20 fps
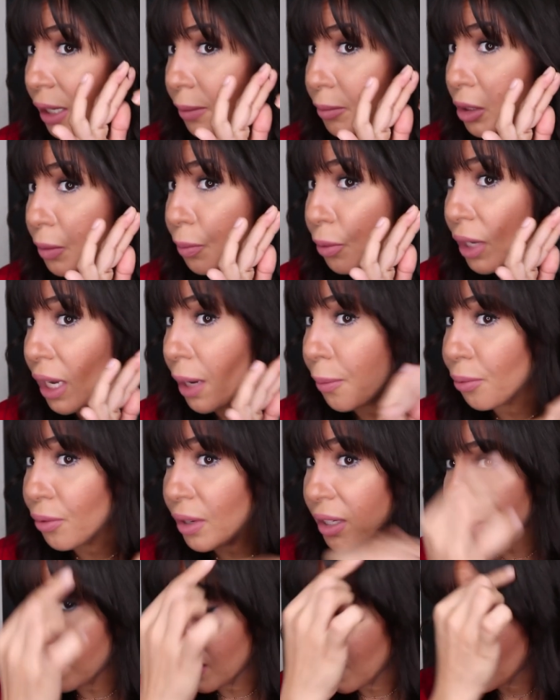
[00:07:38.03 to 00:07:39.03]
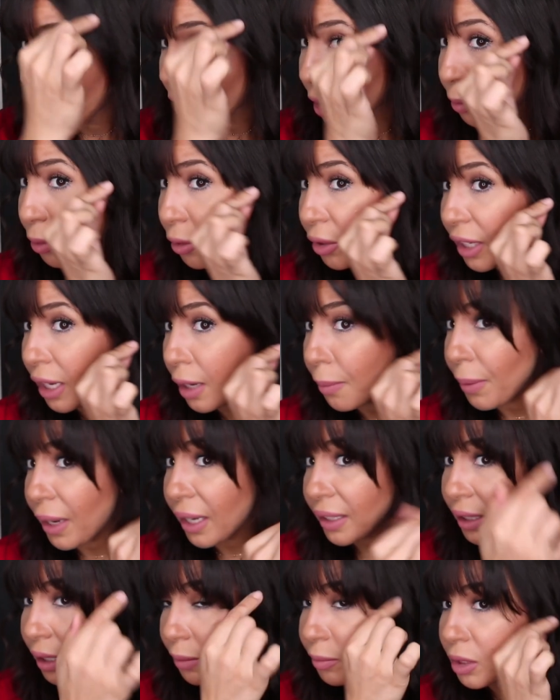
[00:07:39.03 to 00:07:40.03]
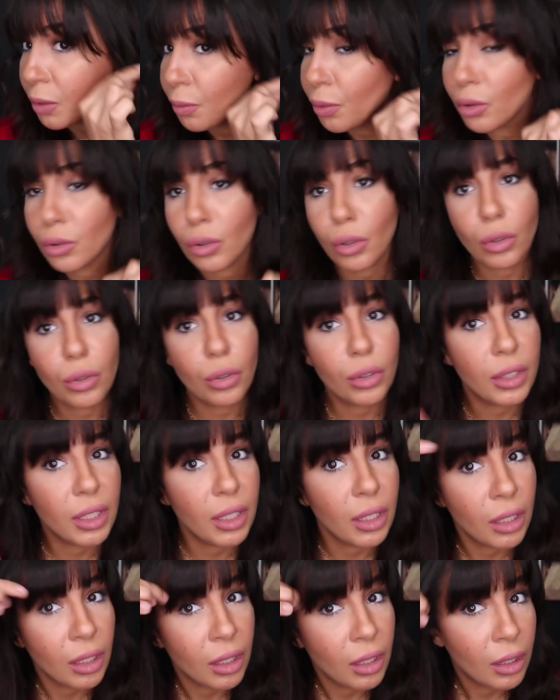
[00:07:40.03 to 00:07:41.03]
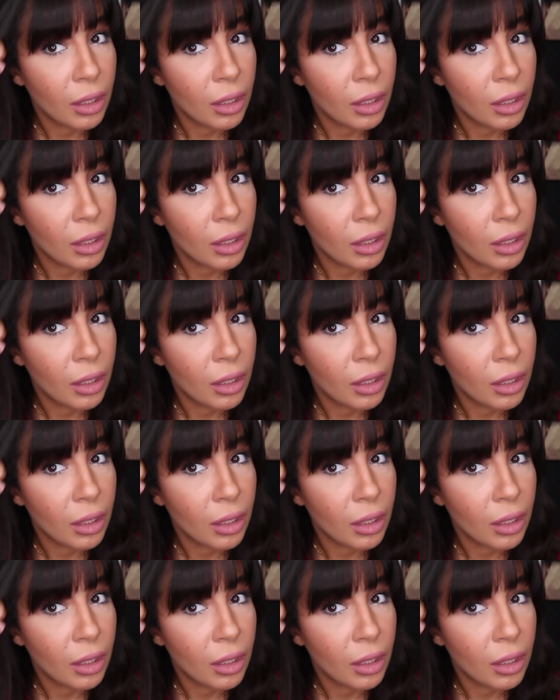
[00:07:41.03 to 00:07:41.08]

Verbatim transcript: un petit peu la pointe pour qu'elle parte un petit peu sur le côté.